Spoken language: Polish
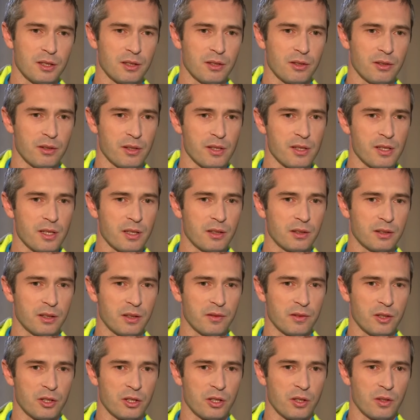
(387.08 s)
i to jest jego
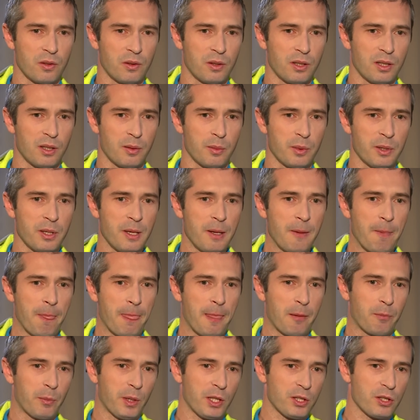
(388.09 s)
największa rola, aby
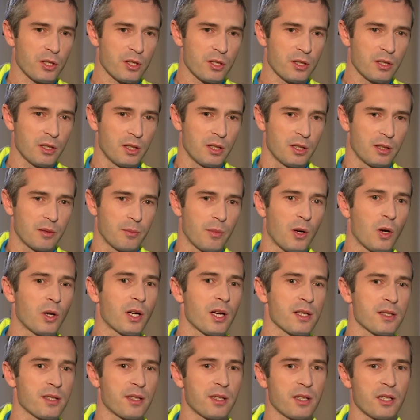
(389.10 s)
patrzeć, ma
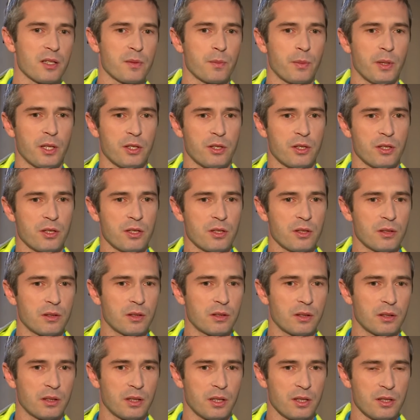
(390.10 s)
okazję teraz patrzeć i
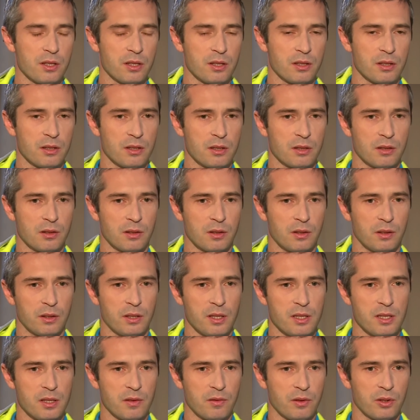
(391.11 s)
oglądać,
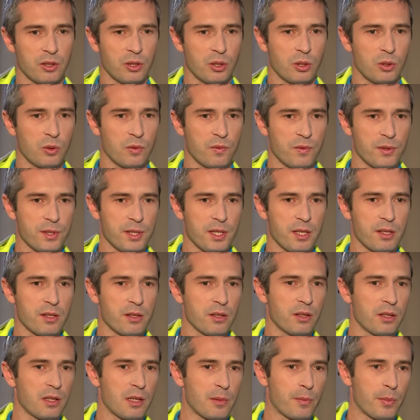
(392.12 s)
oglądać zawodników z nieco
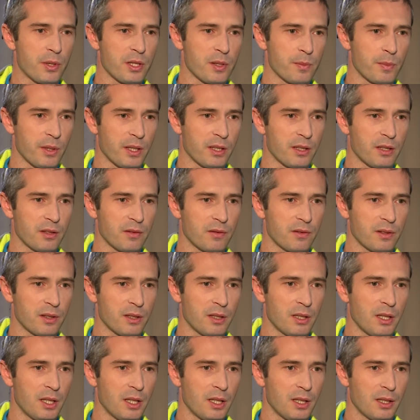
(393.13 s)
innej perspektywy,
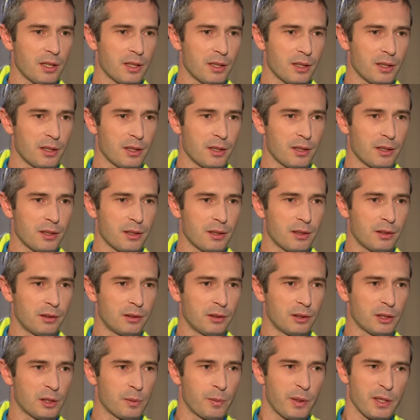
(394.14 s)
e,
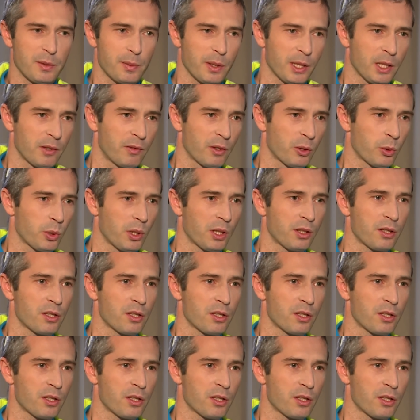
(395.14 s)
z perspektywy, która